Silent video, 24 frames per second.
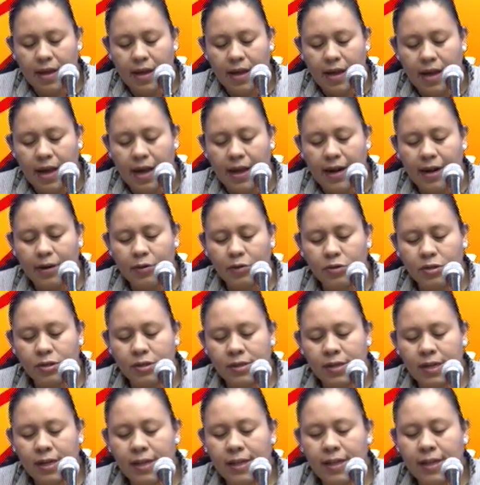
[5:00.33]
Al
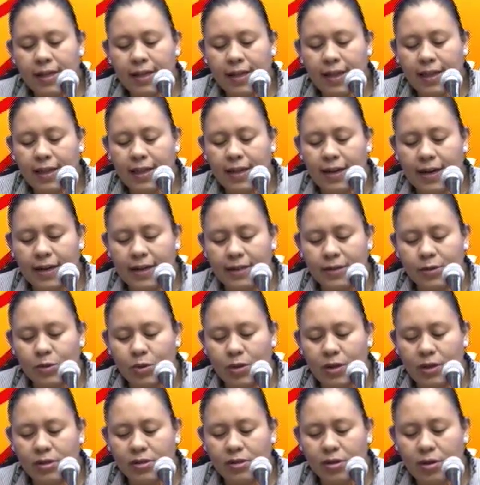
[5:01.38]
anochecer del día de la
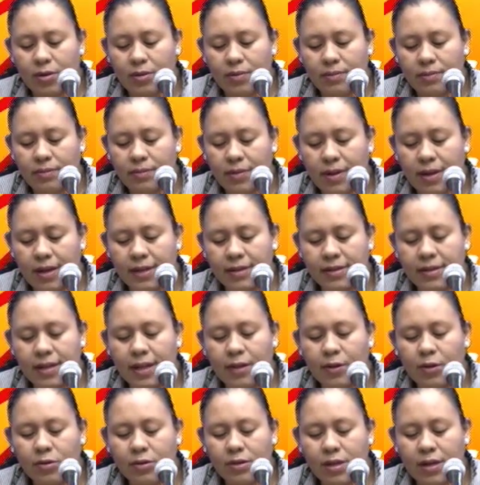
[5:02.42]
resurrección,
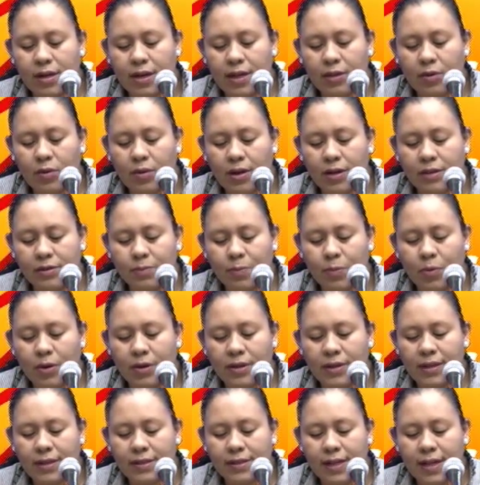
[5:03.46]
estando cerrando las
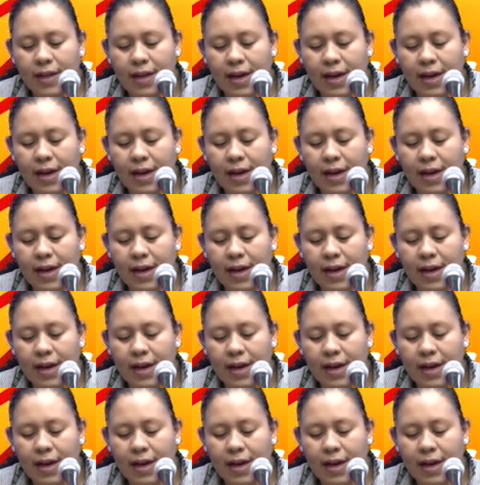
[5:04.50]
puertas de la